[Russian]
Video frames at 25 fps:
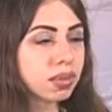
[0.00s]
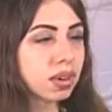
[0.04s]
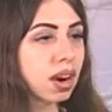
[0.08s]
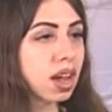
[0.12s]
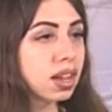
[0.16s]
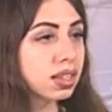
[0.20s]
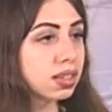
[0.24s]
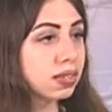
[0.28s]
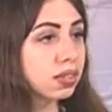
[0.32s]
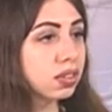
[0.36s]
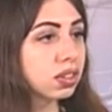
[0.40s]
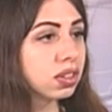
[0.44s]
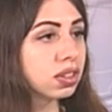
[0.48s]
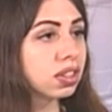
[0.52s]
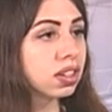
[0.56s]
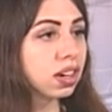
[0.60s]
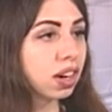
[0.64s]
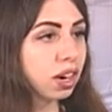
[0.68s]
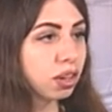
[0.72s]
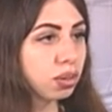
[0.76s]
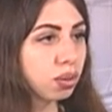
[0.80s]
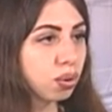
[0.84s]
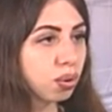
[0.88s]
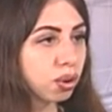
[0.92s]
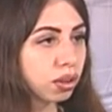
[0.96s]
развитые
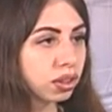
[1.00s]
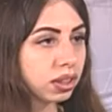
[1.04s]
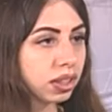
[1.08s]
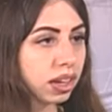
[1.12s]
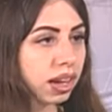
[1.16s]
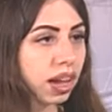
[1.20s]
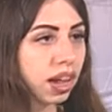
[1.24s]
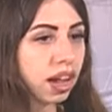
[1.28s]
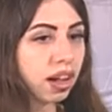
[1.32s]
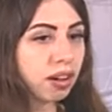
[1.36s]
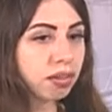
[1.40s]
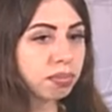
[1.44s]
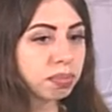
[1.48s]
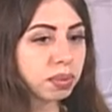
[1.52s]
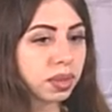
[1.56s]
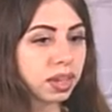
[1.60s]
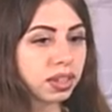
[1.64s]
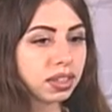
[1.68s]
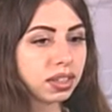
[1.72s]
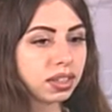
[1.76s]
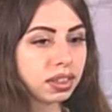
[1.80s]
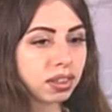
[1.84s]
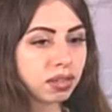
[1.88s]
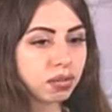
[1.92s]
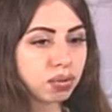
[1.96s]
районы в
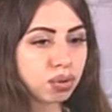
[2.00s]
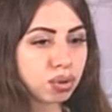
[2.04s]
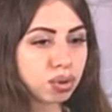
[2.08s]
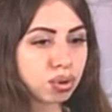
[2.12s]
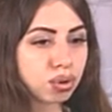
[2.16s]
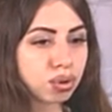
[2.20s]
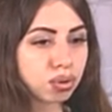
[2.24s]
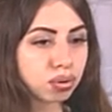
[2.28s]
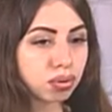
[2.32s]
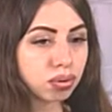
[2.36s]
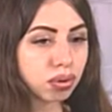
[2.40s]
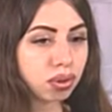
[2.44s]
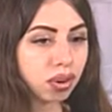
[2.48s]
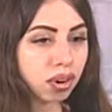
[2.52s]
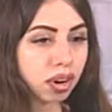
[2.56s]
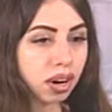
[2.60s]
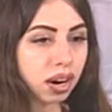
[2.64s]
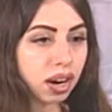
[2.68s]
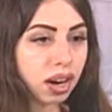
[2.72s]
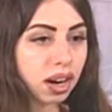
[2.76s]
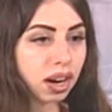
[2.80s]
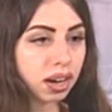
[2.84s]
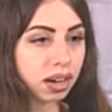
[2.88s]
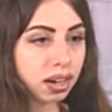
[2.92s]
плане того, что,